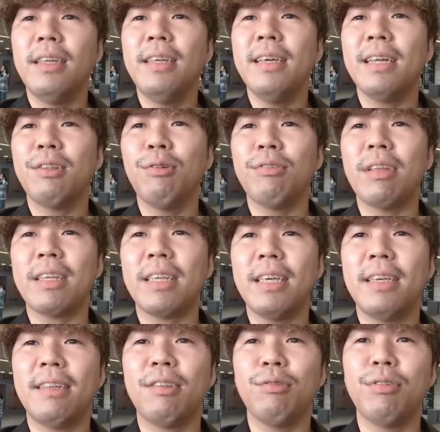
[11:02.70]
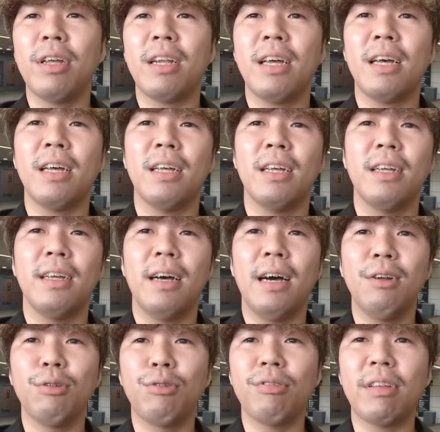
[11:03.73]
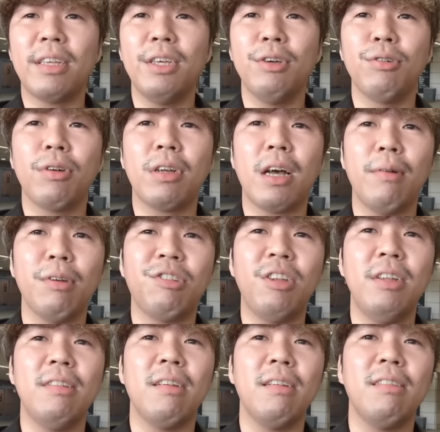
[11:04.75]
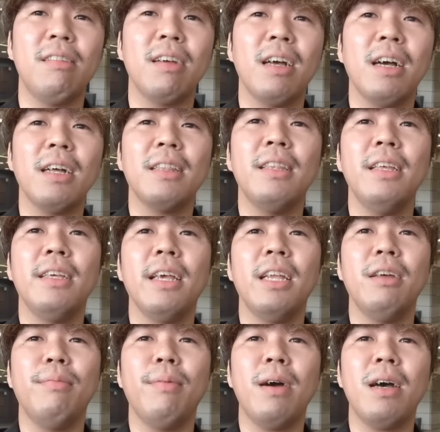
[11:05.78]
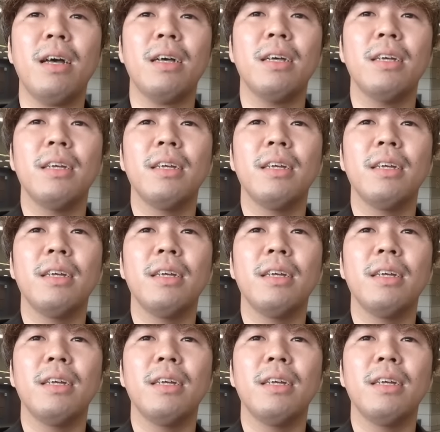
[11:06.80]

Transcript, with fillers: いや戸崎来そうだなあの戸崎をかわしてリサリサが上がっていければ